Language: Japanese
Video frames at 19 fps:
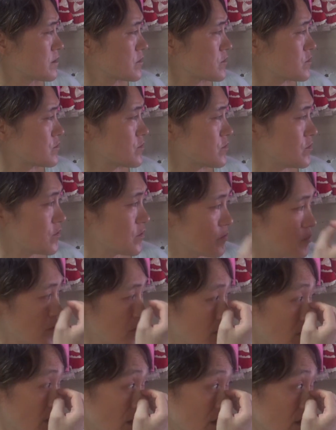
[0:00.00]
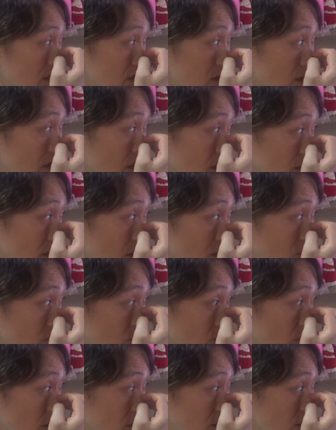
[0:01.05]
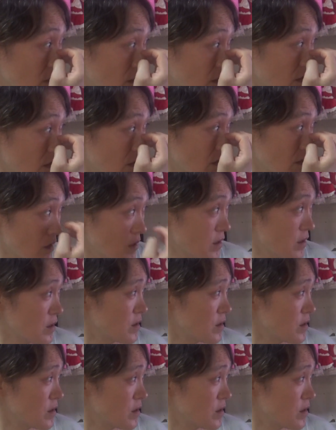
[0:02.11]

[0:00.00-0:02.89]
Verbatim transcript: 水曜日朝しかなかったのに休んできたんや